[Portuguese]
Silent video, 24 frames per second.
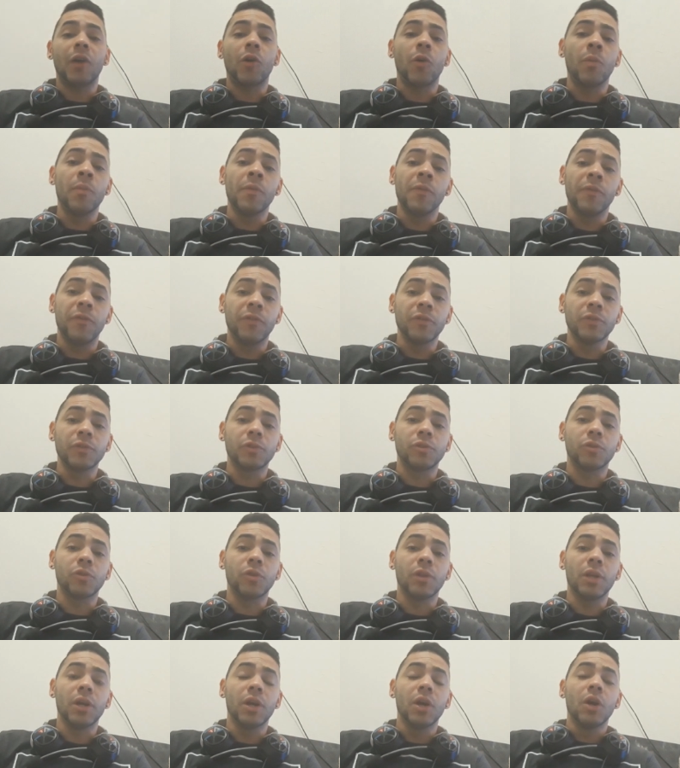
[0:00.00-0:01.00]
como
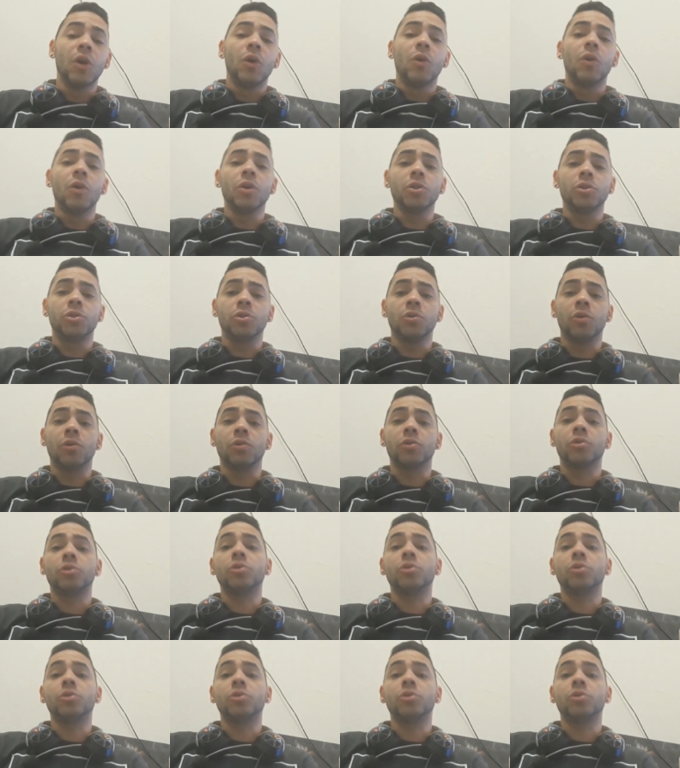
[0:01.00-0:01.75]
funciona o jogo.